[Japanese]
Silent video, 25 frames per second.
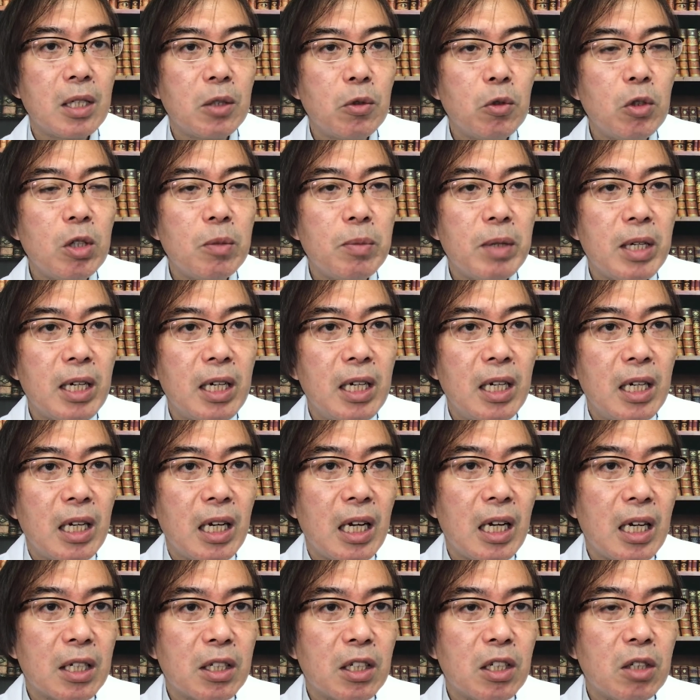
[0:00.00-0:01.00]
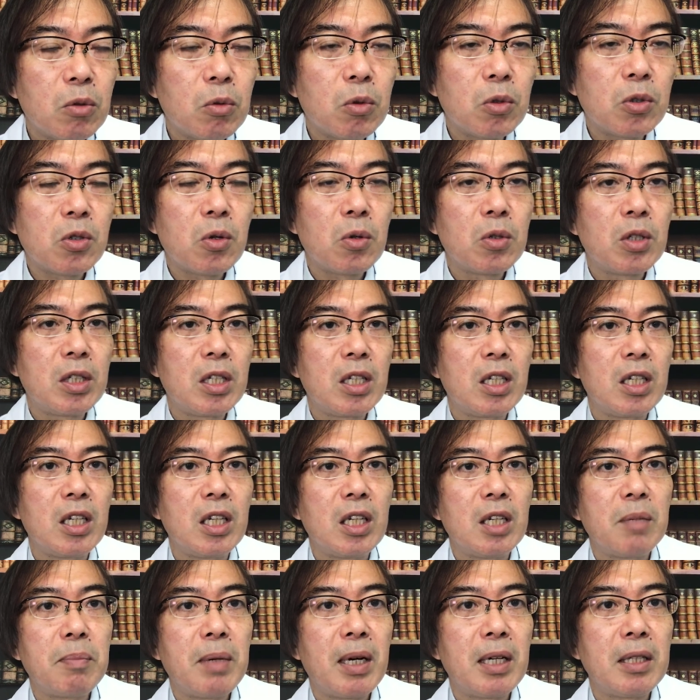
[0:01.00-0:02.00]
例えば金庫賞に
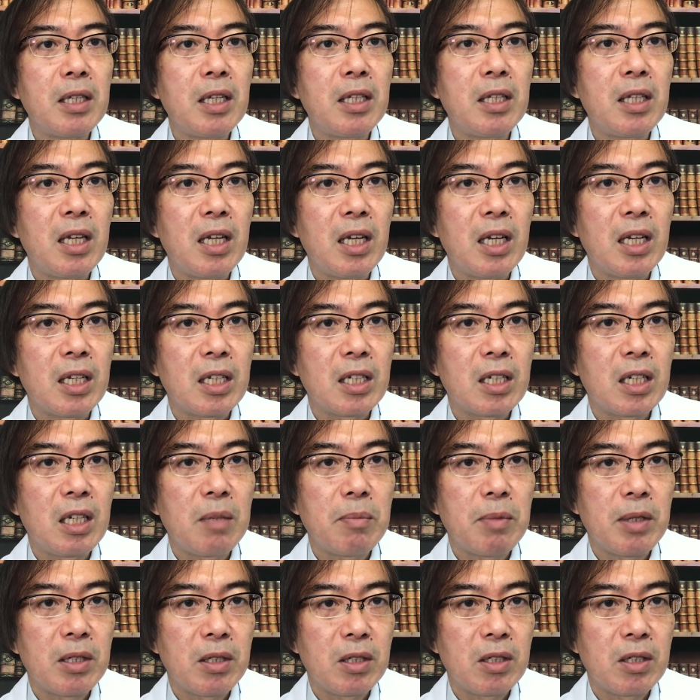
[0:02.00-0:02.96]
出てきま